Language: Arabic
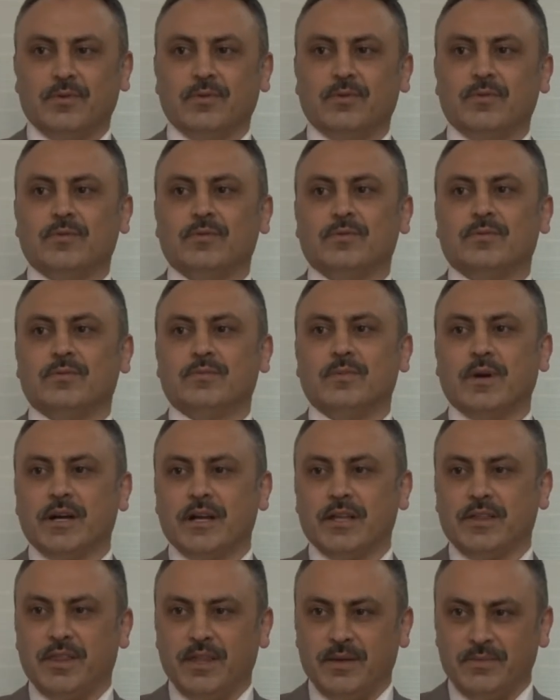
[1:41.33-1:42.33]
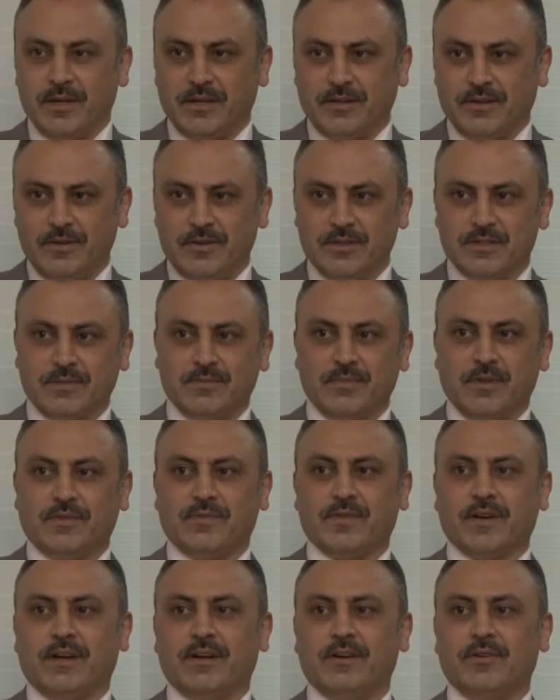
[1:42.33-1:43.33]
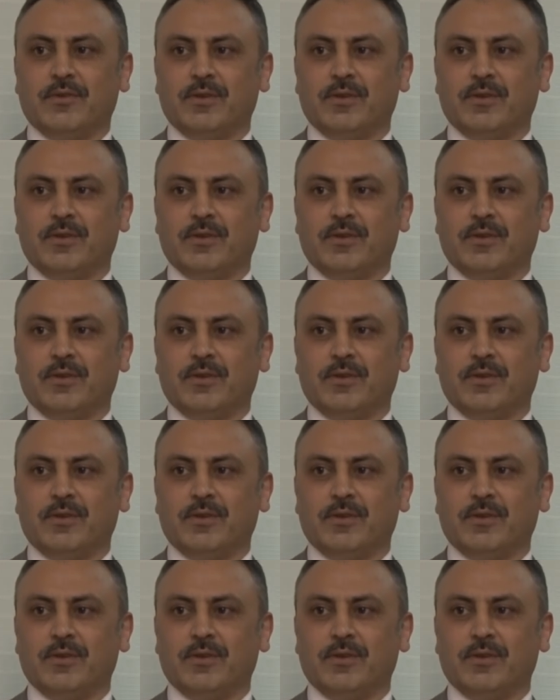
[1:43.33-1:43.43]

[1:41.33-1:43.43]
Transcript: ومقا ثمن كلوزم مدفع